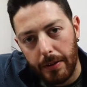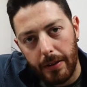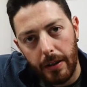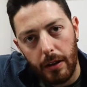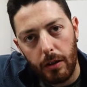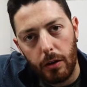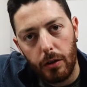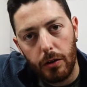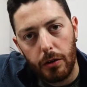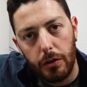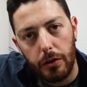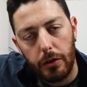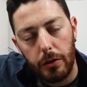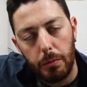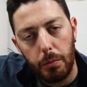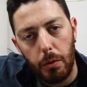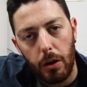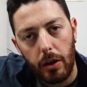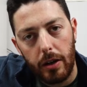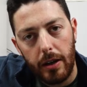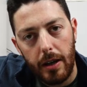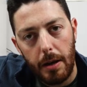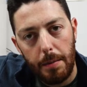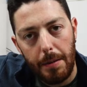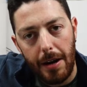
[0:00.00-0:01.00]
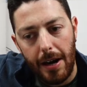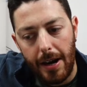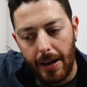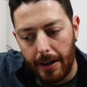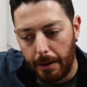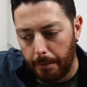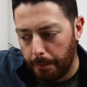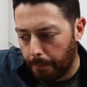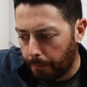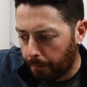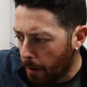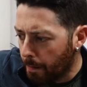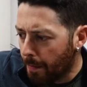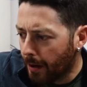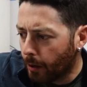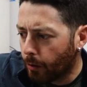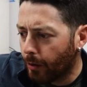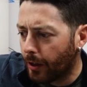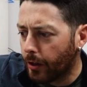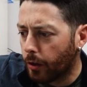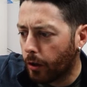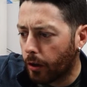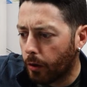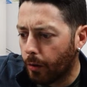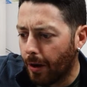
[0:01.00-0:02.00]
se così si può chiamare, per
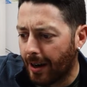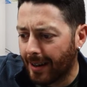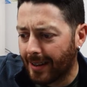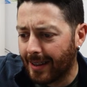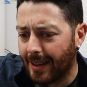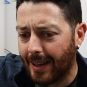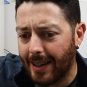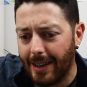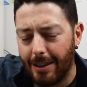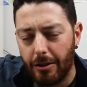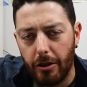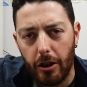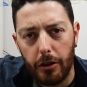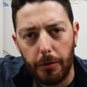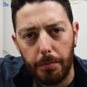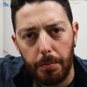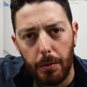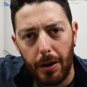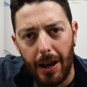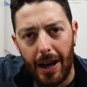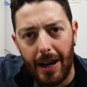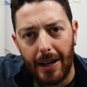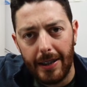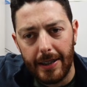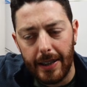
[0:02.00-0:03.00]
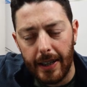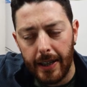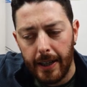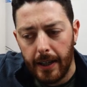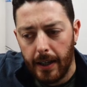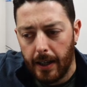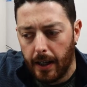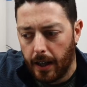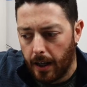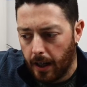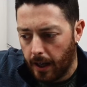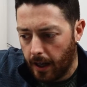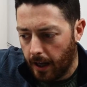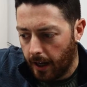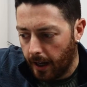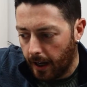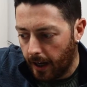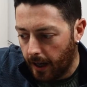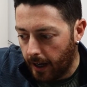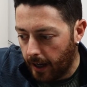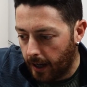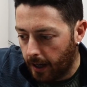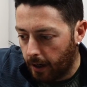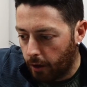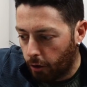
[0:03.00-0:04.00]
quanto riguarda le ciaspolate
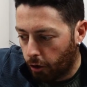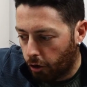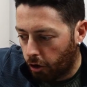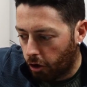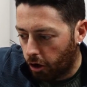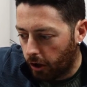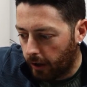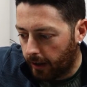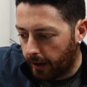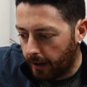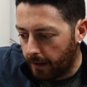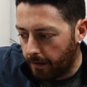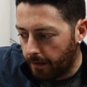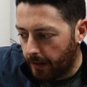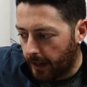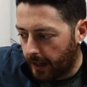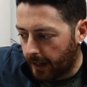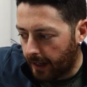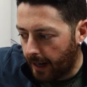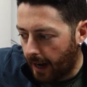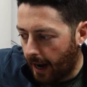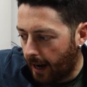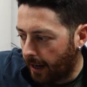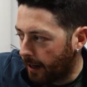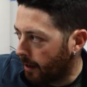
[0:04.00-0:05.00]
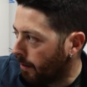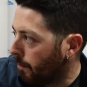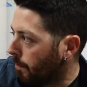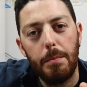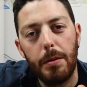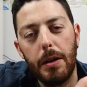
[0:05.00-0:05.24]
e le uscite invernali.